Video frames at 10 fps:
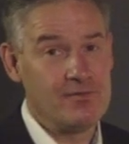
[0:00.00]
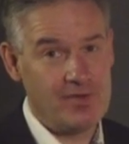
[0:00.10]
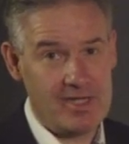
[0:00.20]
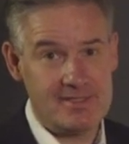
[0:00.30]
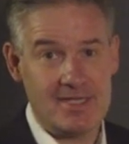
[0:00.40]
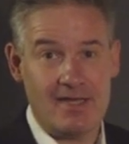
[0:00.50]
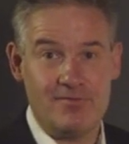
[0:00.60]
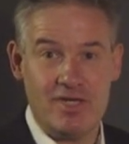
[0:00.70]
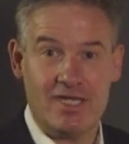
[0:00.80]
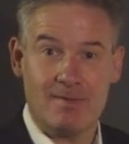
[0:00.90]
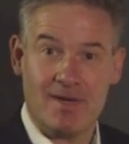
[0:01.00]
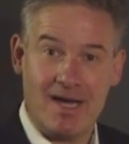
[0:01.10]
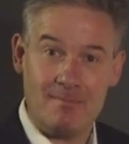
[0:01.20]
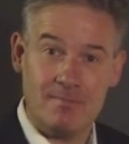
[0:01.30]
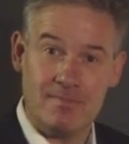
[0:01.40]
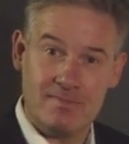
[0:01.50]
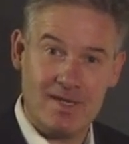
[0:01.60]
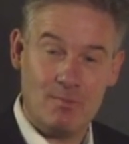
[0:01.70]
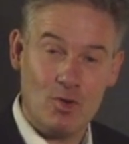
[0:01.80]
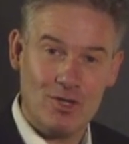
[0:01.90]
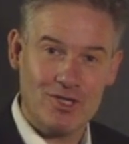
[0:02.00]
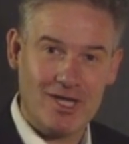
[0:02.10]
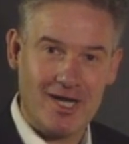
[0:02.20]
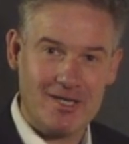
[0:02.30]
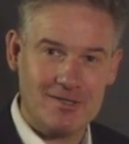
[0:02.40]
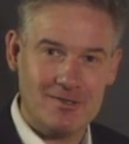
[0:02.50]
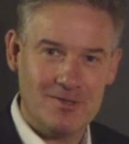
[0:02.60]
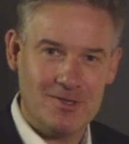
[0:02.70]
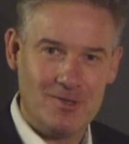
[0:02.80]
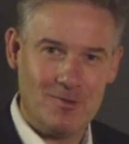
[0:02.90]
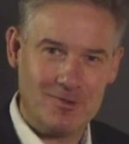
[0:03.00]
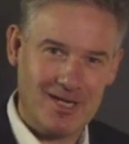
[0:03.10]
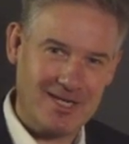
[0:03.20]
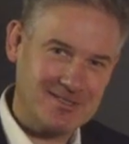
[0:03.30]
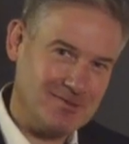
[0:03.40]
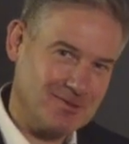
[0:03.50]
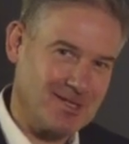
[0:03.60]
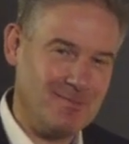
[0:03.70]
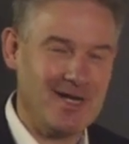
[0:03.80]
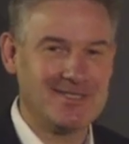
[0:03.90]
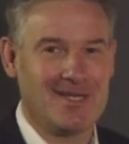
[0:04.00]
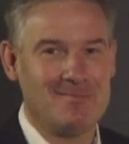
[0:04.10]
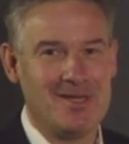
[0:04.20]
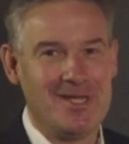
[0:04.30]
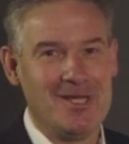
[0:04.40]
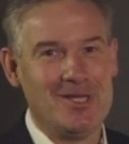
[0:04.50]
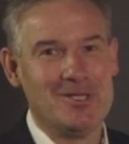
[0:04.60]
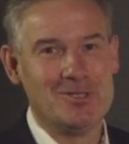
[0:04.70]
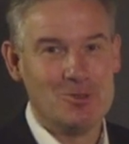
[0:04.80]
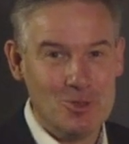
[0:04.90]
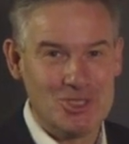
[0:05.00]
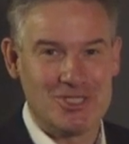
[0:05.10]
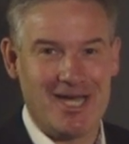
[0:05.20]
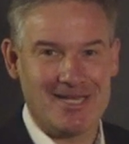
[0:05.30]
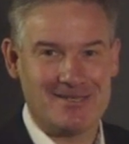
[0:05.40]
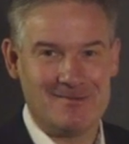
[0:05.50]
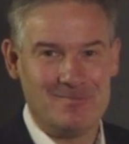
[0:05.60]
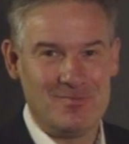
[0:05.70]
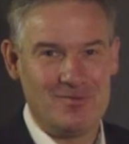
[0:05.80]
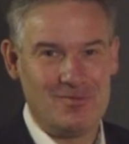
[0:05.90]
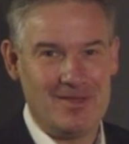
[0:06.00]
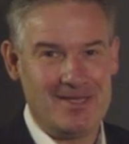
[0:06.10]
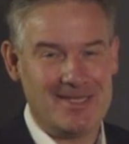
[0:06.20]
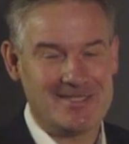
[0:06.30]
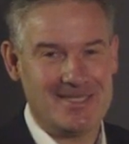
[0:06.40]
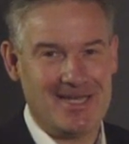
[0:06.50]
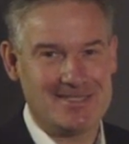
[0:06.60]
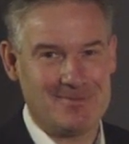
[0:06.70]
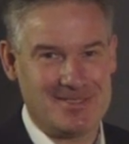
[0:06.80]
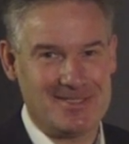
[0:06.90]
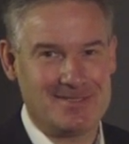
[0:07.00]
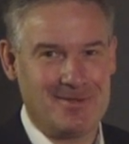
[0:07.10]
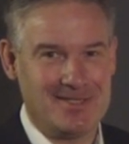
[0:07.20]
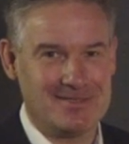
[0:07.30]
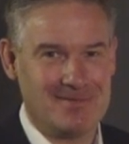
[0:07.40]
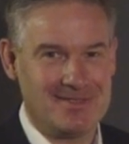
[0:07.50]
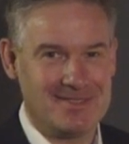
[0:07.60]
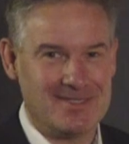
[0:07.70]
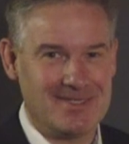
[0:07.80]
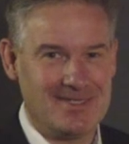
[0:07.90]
Feiern Sie ein wenig im Rahmen der Möglichkeiten und dann lassen Sie uns gemeinsam durchstarten in das Jahr 2022.